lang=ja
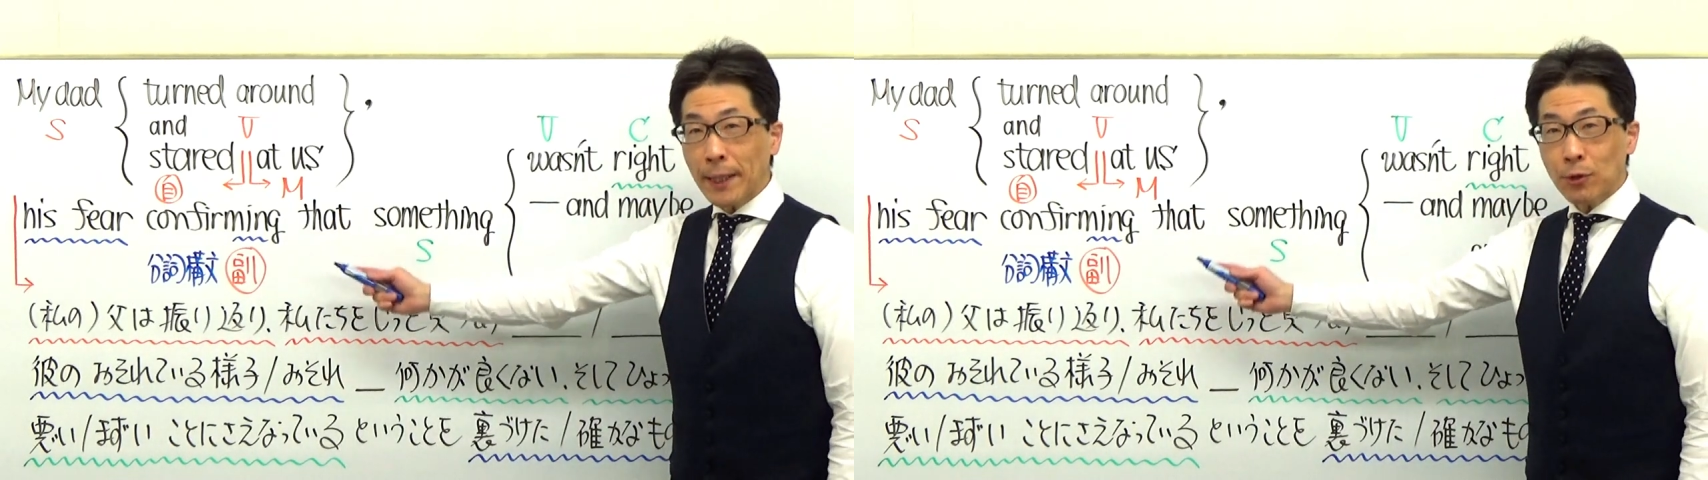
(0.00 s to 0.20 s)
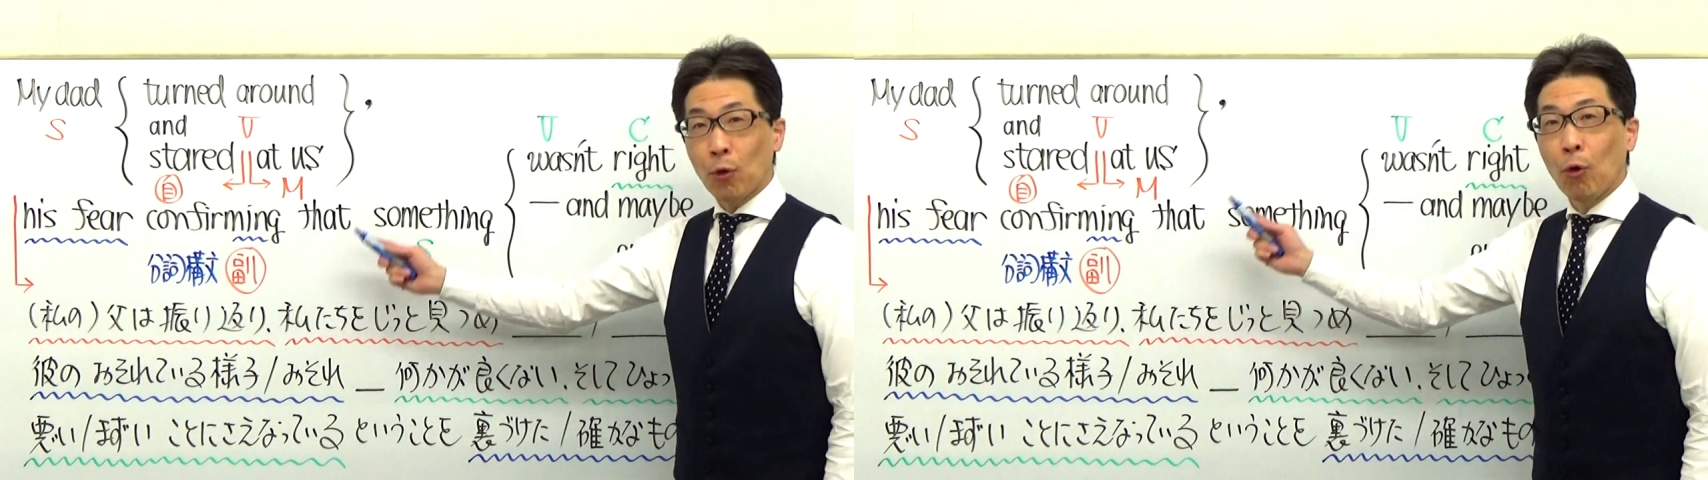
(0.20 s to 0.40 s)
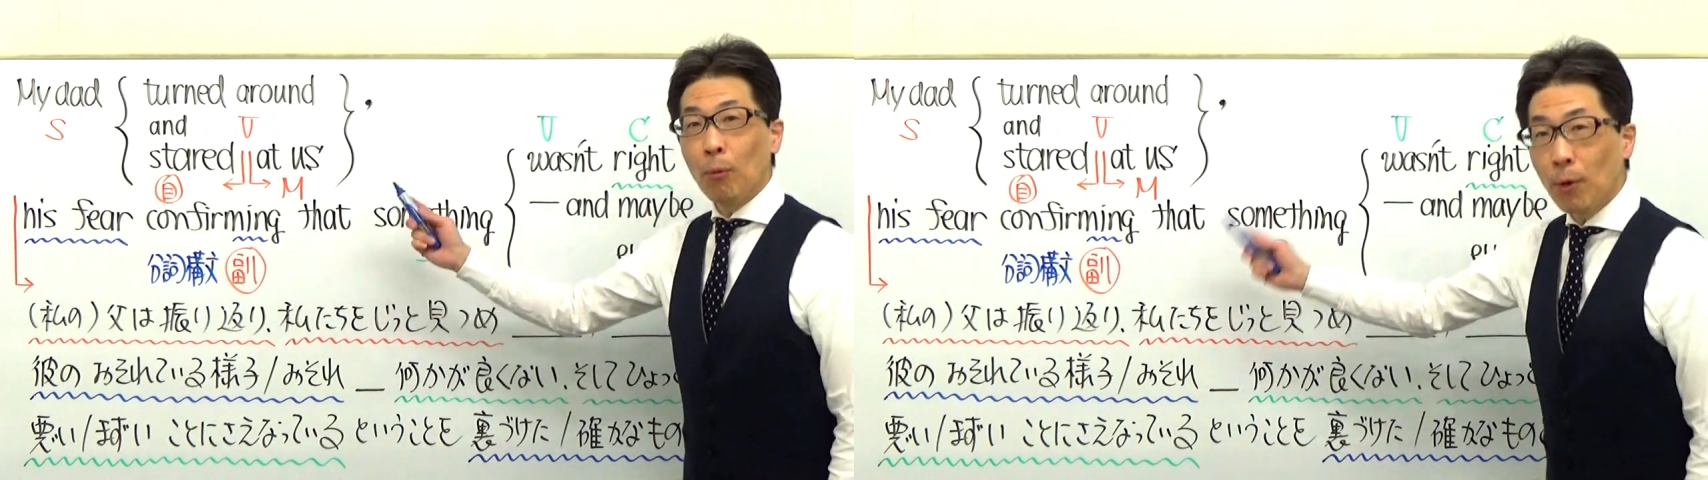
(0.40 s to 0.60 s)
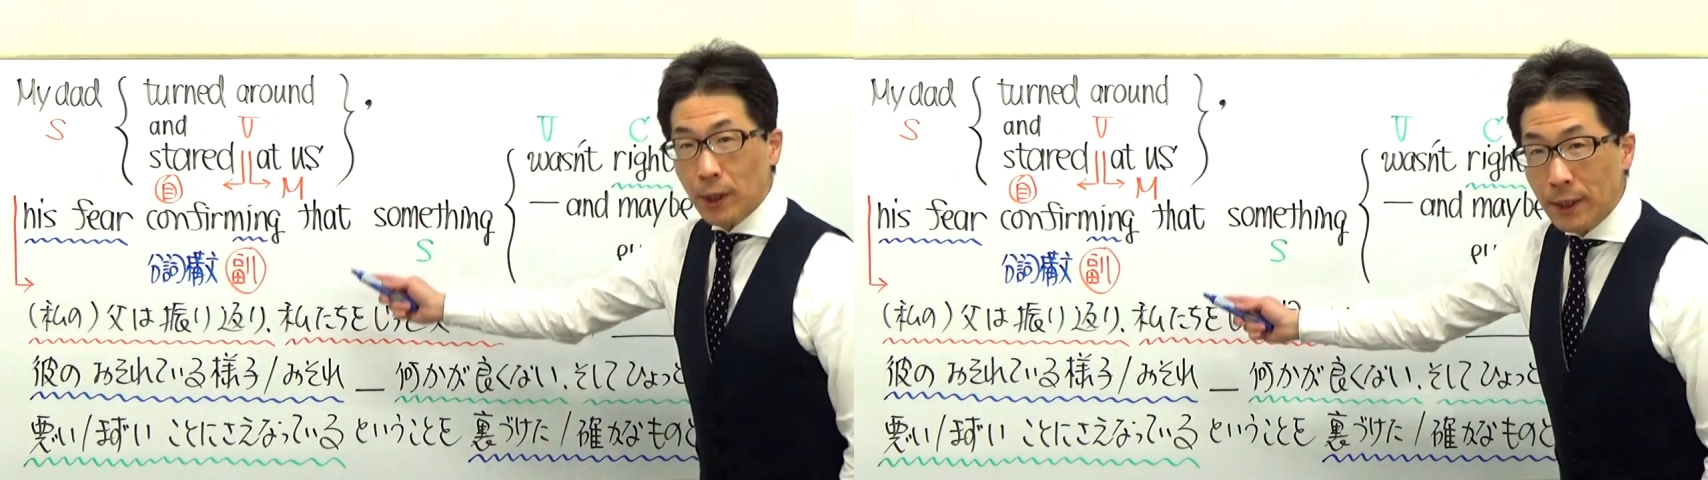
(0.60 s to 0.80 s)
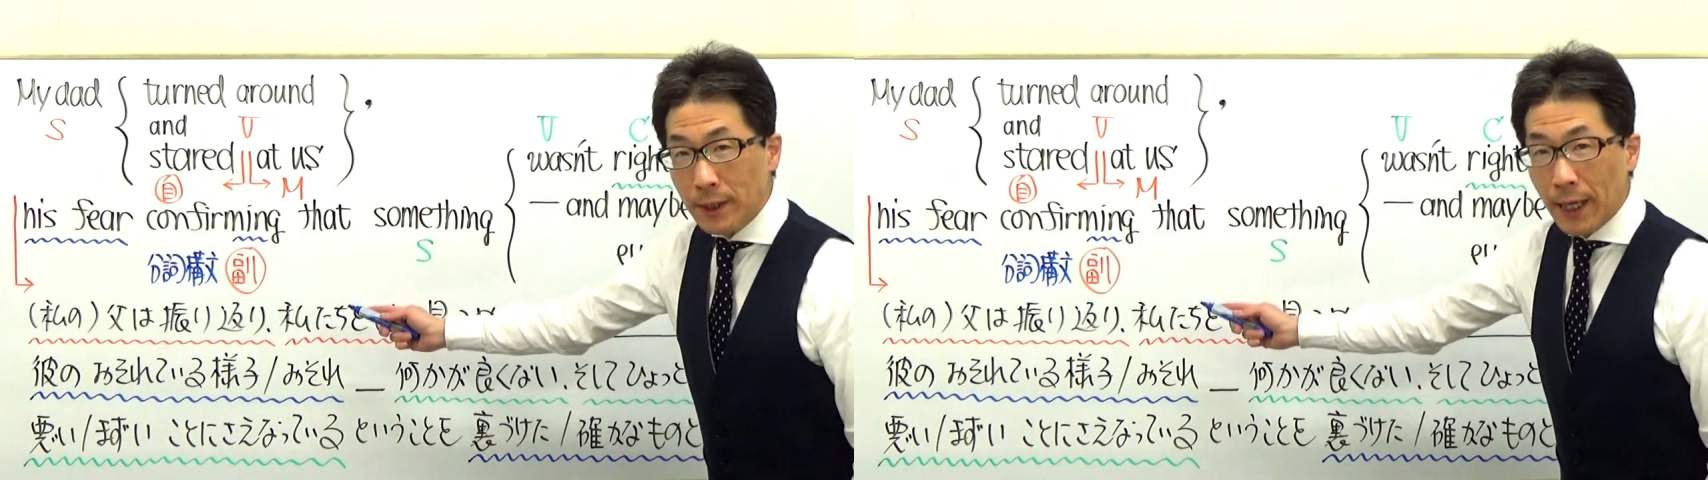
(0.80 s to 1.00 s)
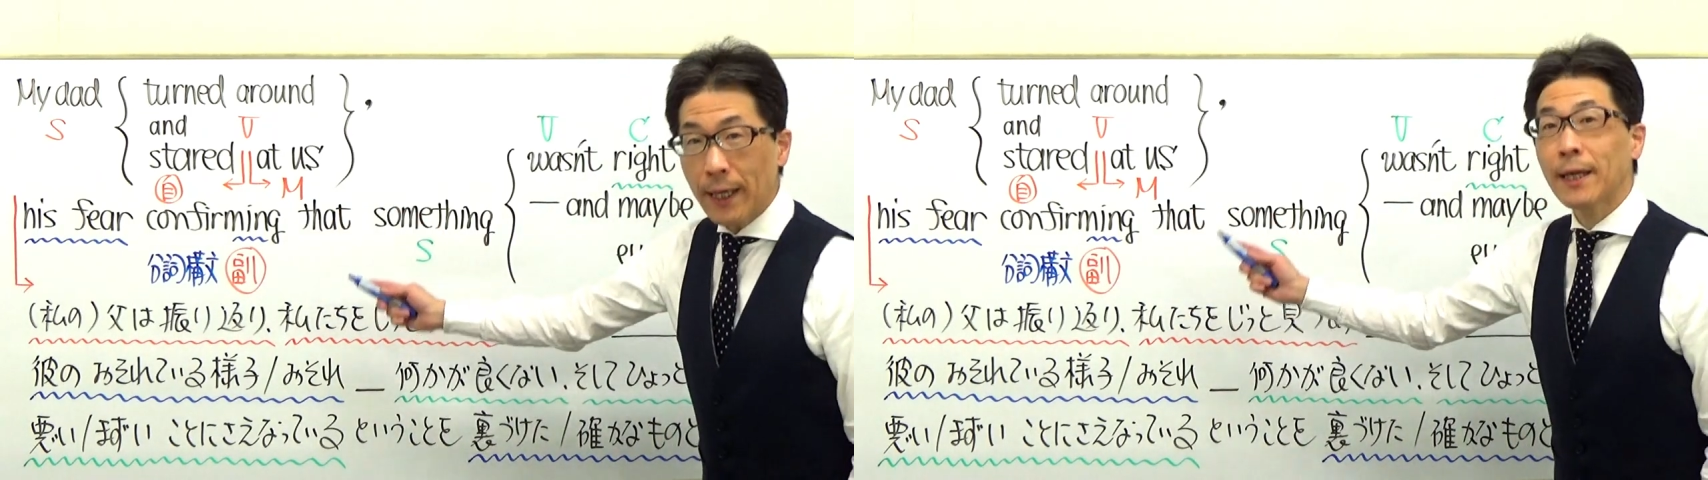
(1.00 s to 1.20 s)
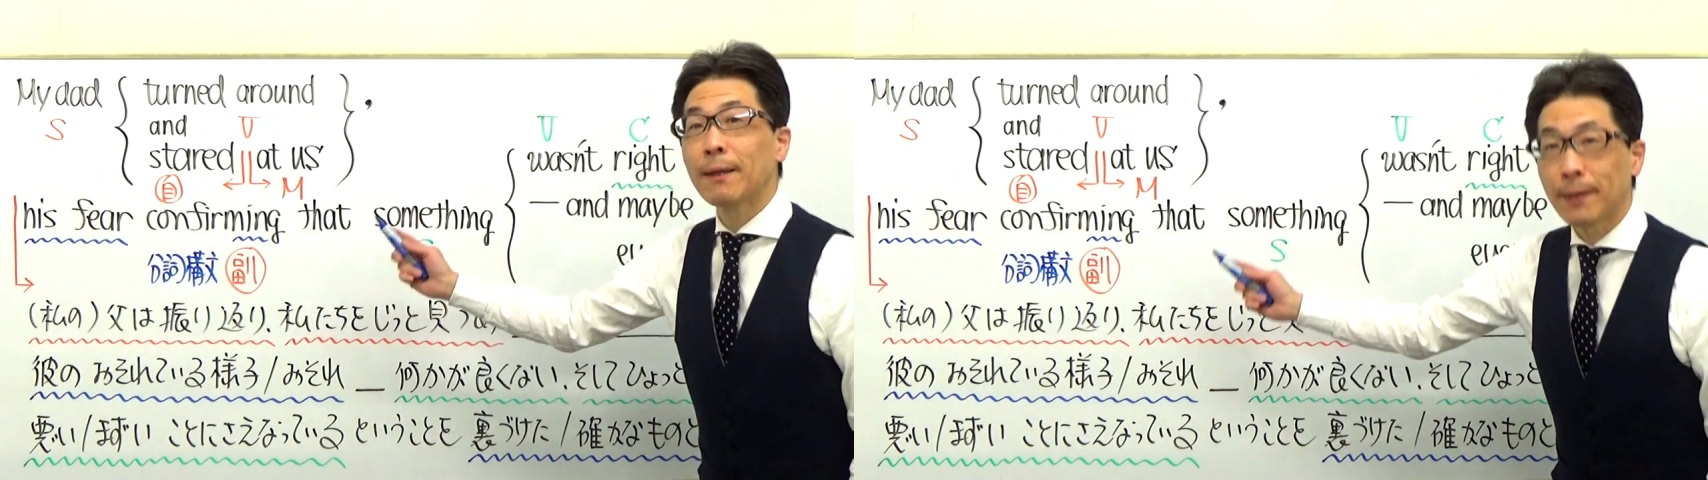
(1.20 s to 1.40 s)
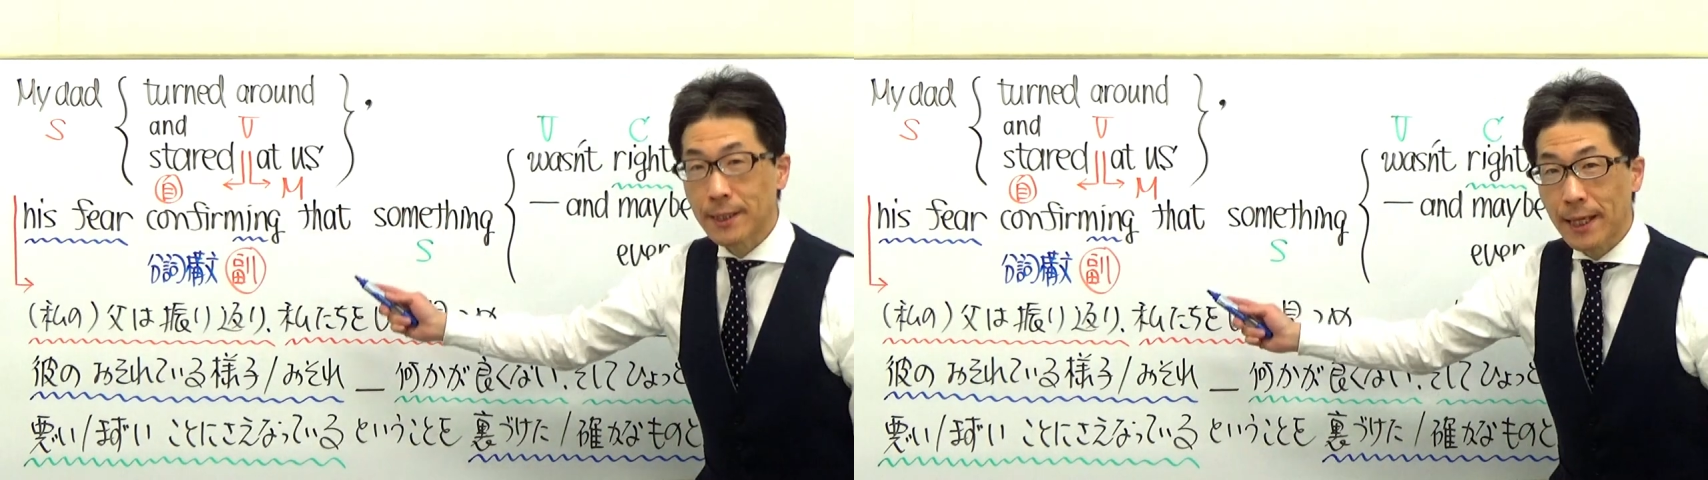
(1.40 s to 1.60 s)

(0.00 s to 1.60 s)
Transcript: パッと思いつかなければです